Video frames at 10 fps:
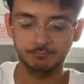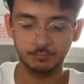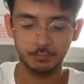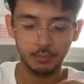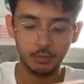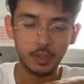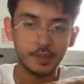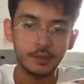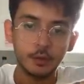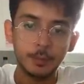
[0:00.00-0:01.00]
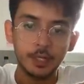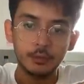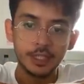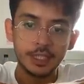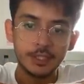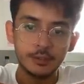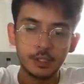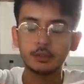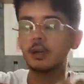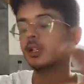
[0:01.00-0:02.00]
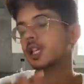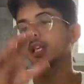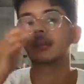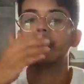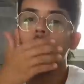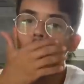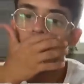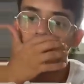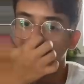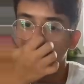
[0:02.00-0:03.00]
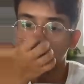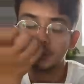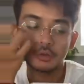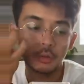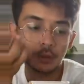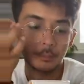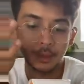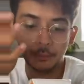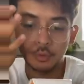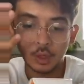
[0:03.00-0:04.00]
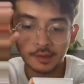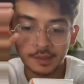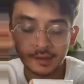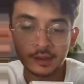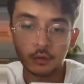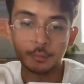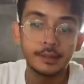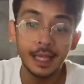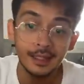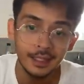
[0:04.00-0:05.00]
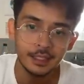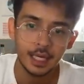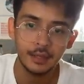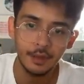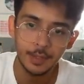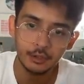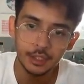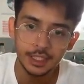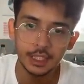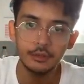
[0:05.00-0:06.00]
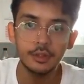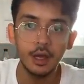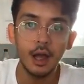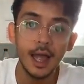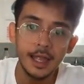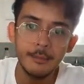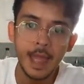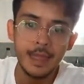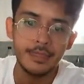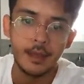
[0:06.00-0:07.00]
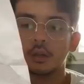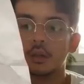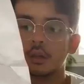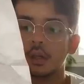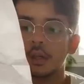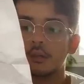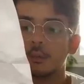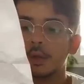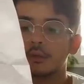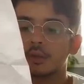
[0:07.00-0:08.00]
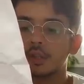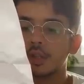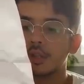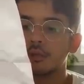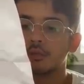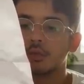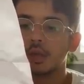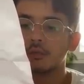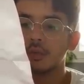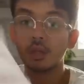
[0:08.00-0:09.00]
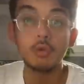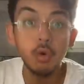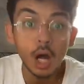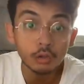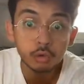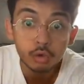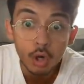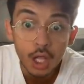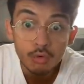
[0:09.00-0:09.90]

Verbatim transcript: Pourquoi ça sort pas le liquide là Oh, j'en ai marre. Je comprends pas pourquoi c'est si compliqué. Ça y est, j'arrive à mettre le liquide dedans. Hey man Laisse ton personnage grandir toute la nuit. Quoi Toute la nuit